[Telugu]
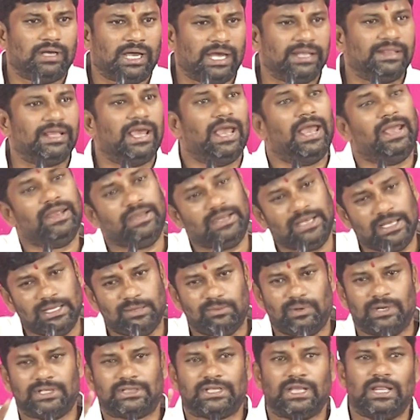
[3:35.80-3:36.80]
అదే
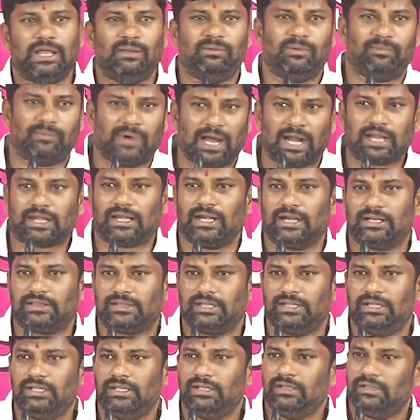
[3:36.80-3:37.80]
ఏది పడుతుంది ఆమె
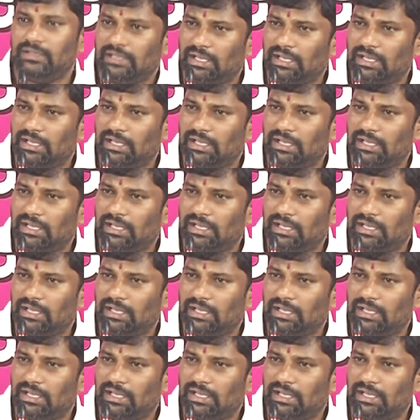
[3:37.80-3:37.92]
మాట్లాడుతుంది